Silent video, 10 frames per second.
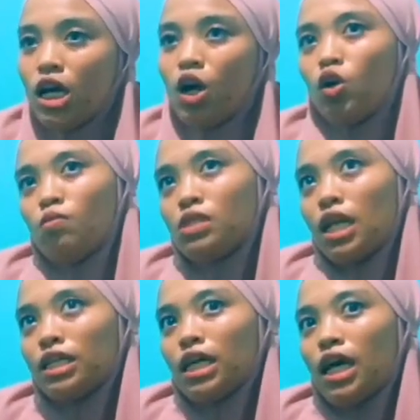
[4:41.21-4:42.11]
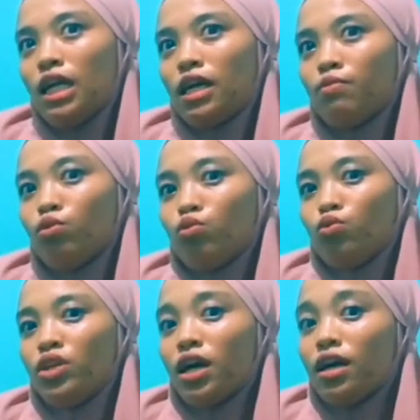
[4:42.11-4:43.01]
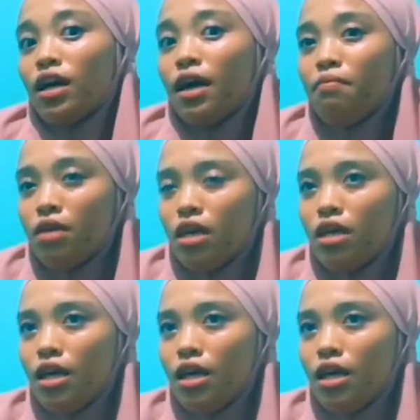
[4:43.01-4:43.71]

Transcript: Kalau misalnya kalian butuhnya gaming